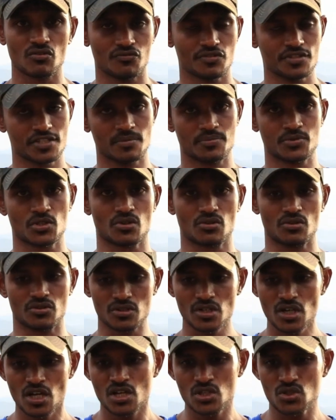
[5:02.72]
ஒரு புஷ்அப்ஸ்
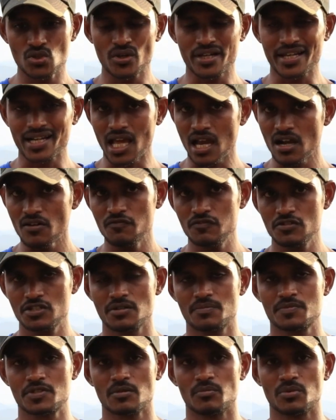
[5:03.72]
இருக்கும் ஸோ கிளாப்
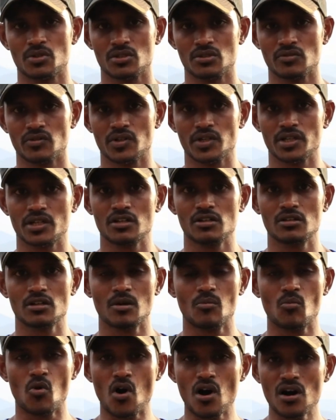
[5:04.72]
புஷ்அப்ஸை பொறுத்த வரைக்கும்
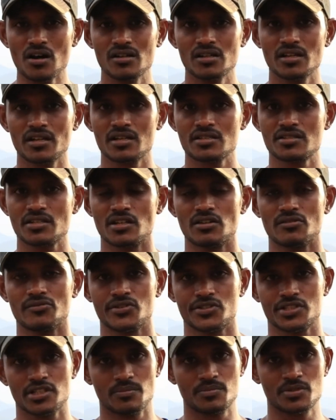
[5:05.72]
நம்ம ஆர்டினரியாக செய்கிற
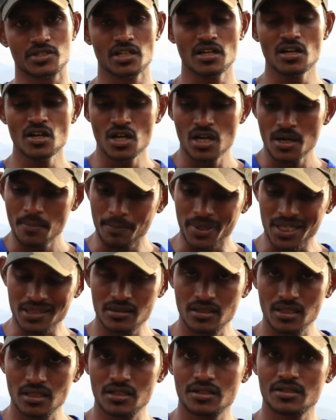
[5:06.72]
புஷ்அப்ஸை
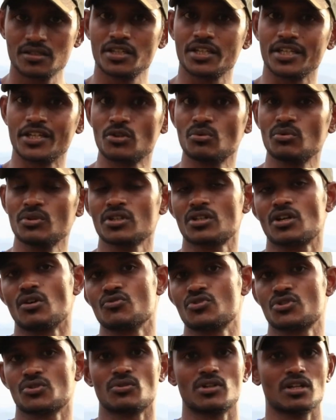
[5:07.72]
பத்துலேருந்து இருபது
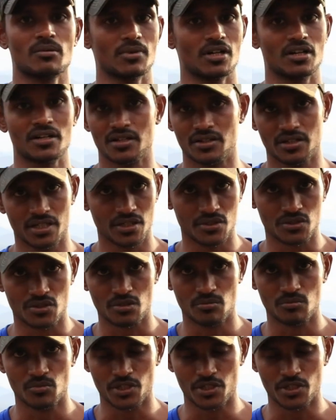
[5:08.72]
கூட நம்மளால் எடுத்துட